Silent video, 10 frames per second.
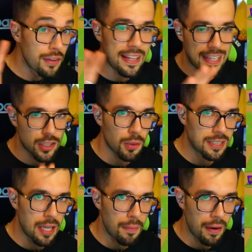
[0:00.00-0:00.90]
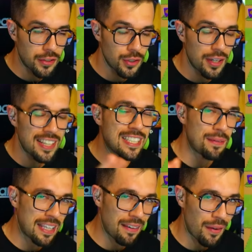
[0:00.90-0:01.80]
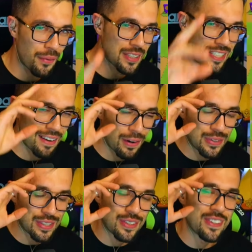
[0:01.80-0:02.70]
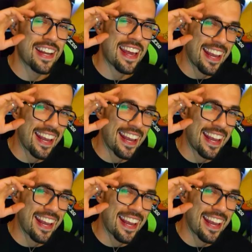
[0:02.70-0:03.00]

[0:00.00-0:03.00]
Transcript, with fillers: Vi ringrazio come sempre per la visione, ci becchiamo alla prossima, un salutone